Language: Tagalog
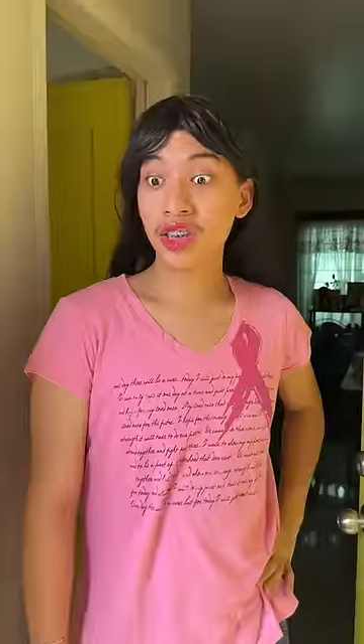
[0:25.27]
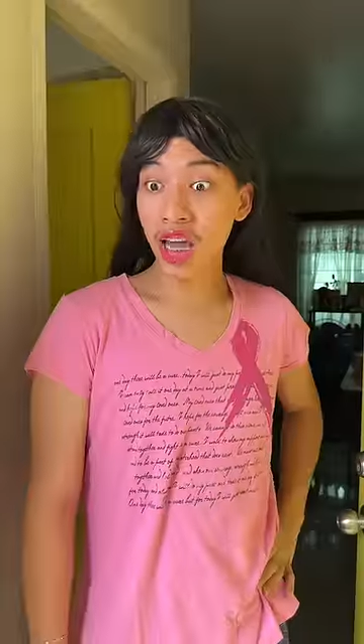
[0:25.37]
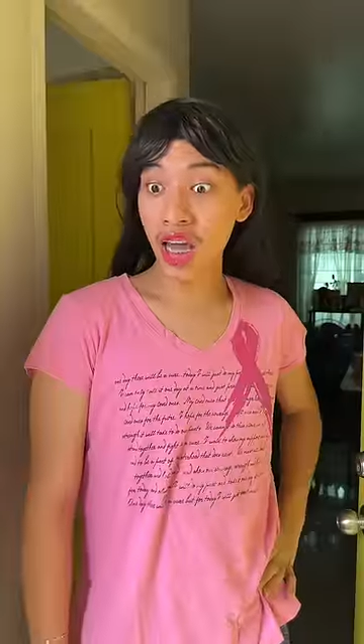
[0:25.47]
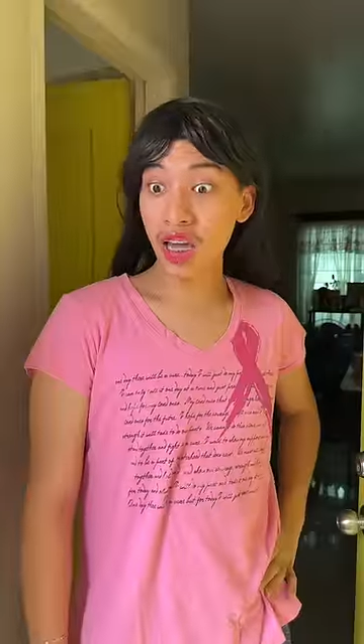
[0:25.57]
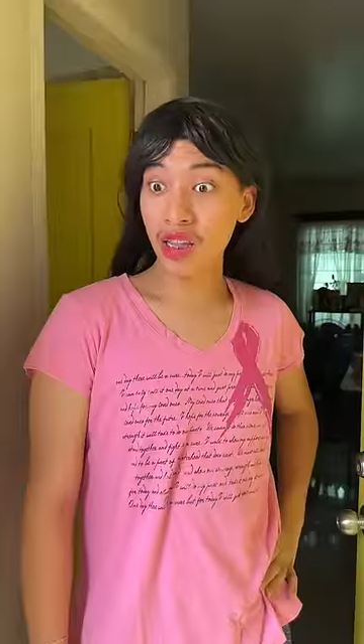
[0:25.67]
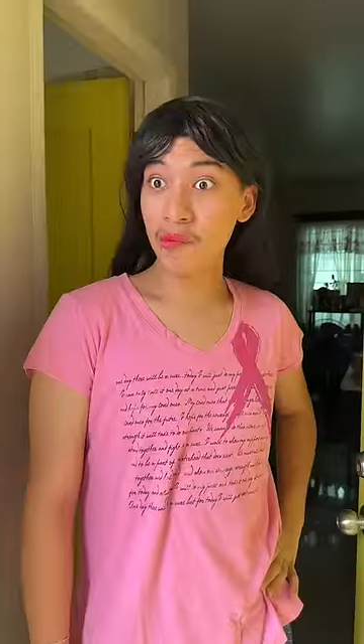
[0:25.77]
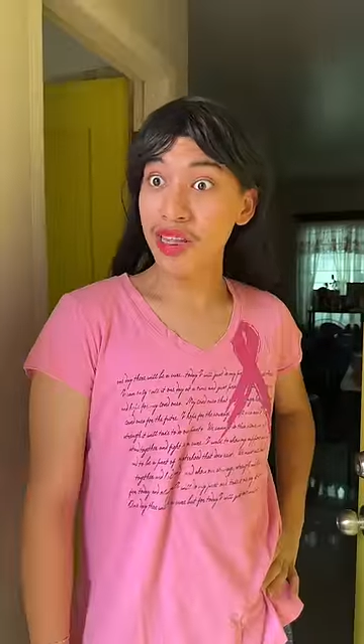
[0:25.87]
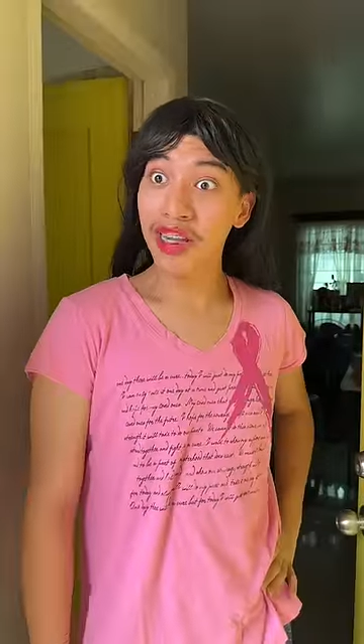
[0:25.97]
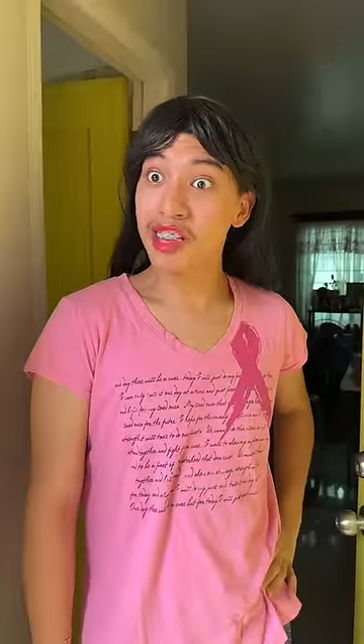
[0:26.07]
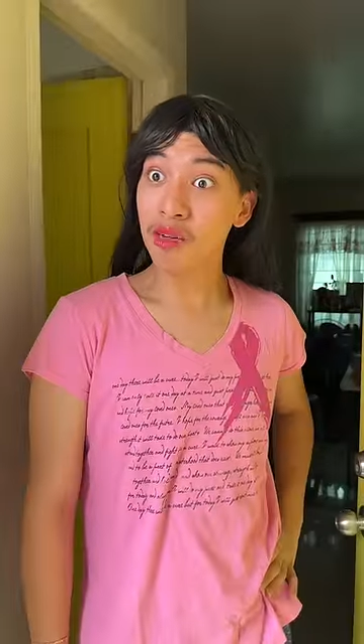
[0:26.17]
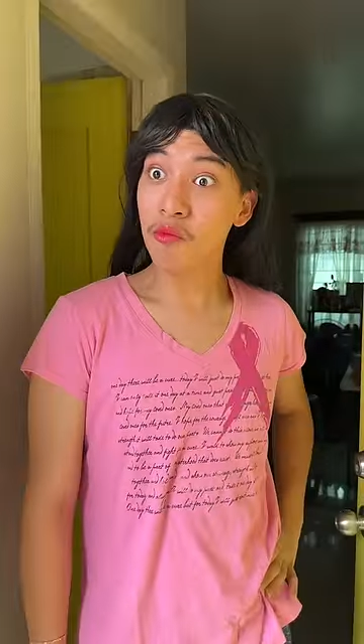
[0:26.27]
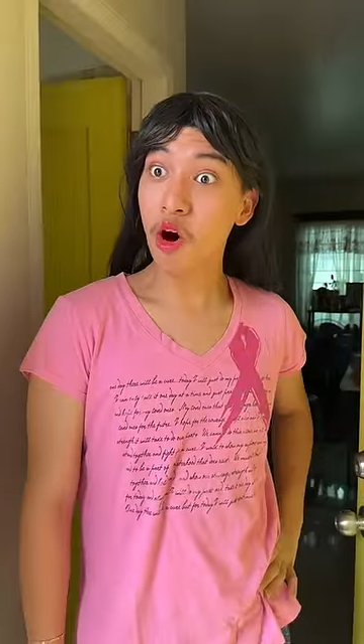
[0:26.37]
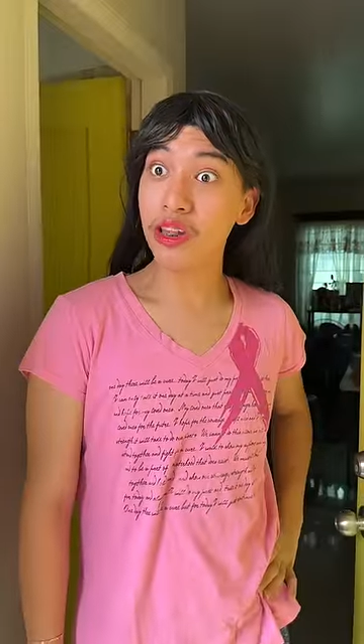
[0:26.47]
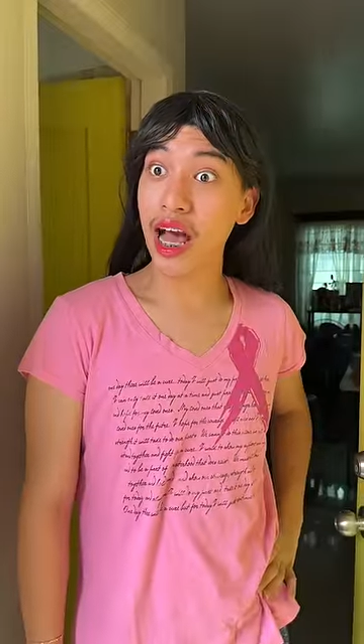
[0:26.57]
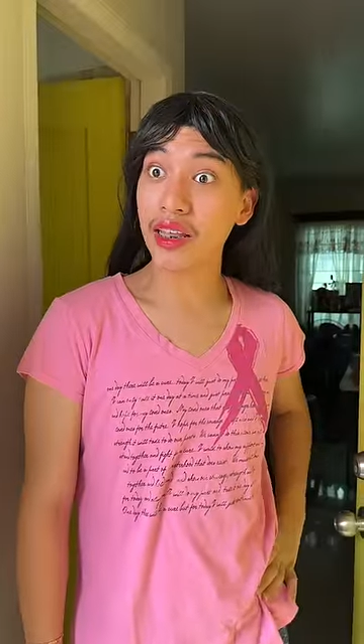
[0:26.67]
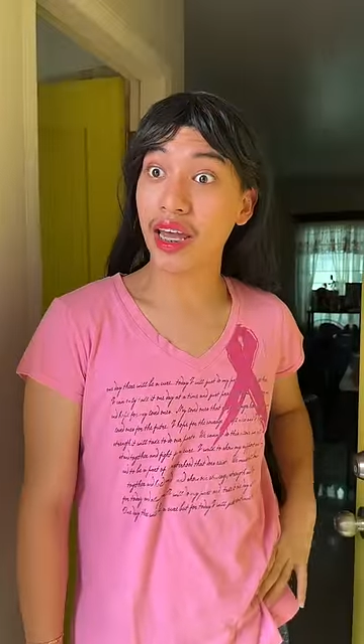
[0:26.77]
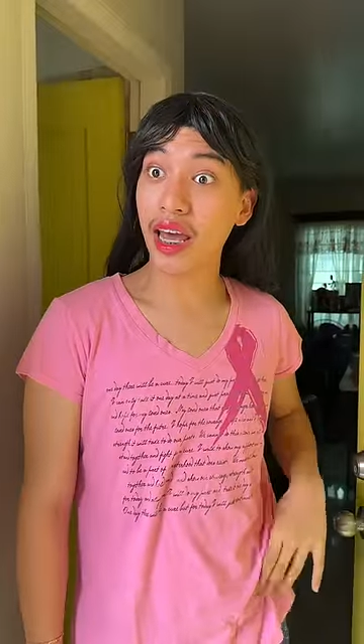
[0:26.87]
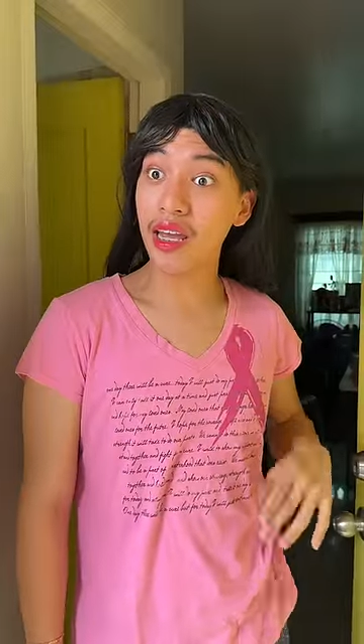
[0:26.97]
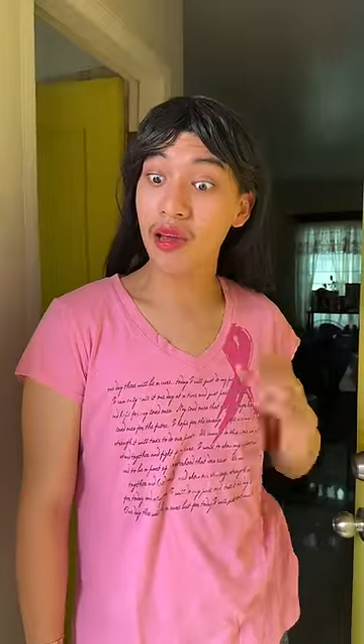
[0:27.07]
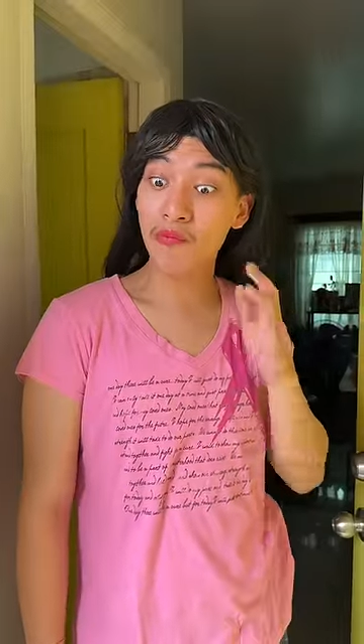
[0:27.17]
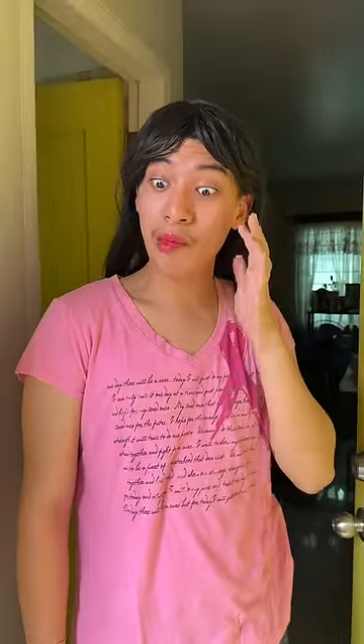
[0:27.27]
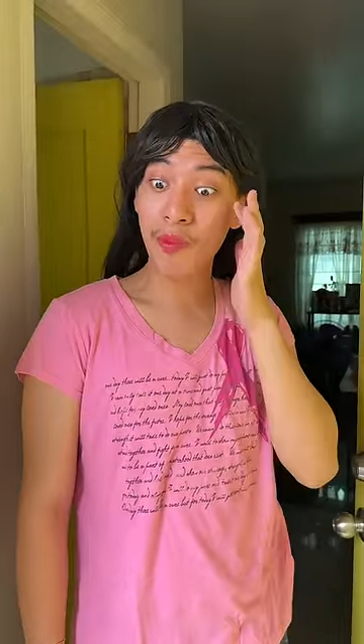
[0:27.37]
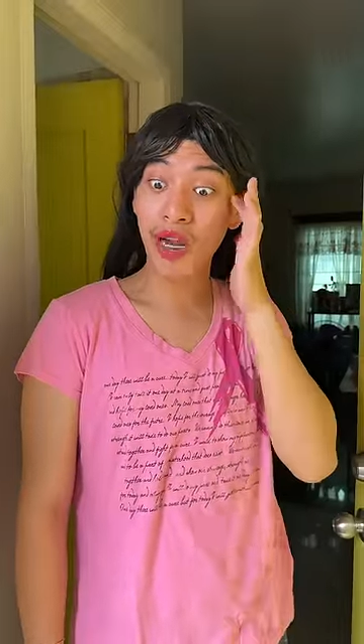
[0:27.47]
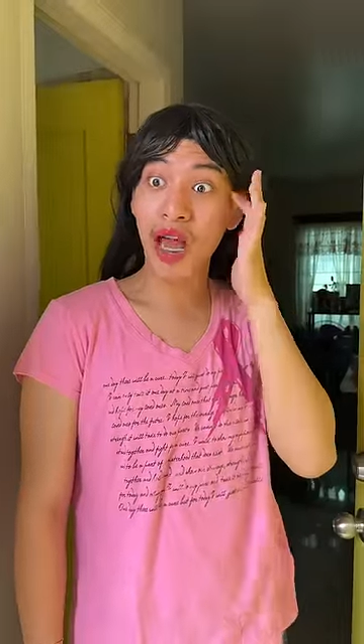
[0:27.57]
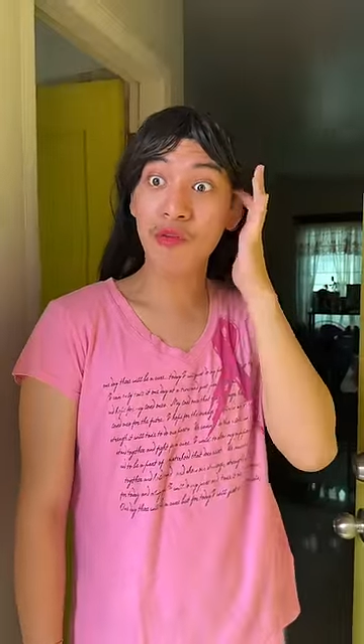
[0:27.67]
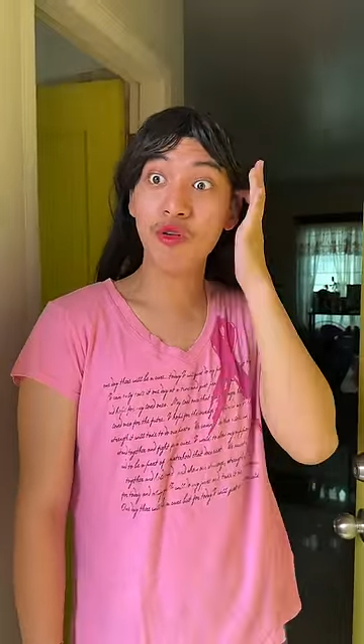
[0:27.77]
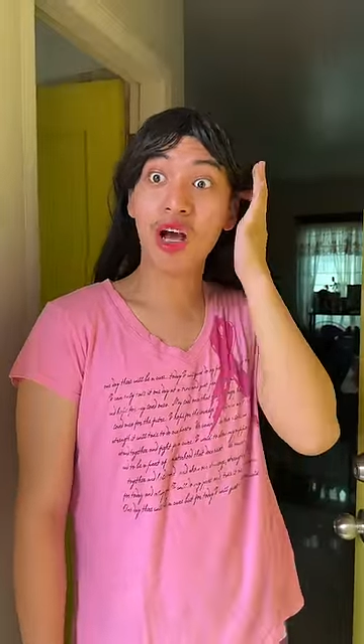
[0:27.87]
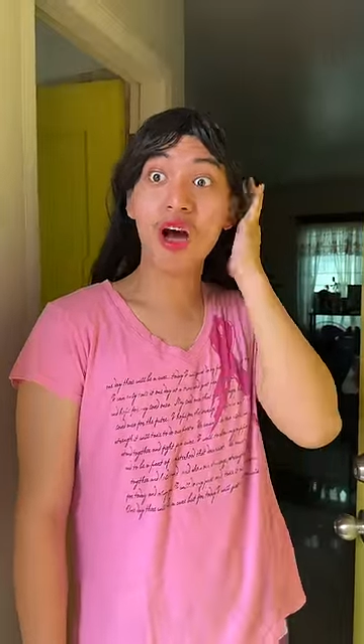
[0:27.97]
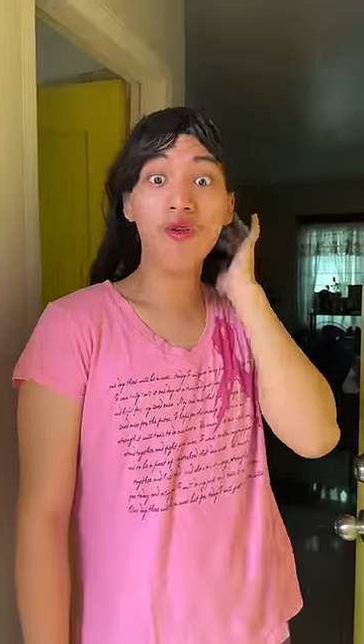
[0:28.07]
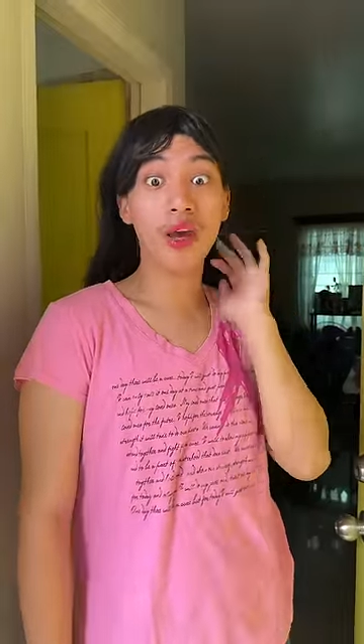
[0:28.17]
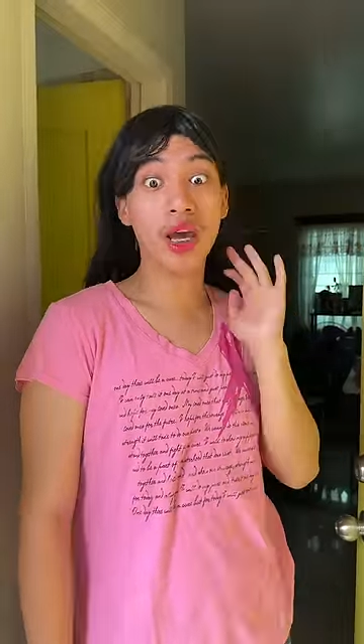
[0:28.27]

che! Di ba na-reject mo ako dati? Peperahan mo lang ako eh.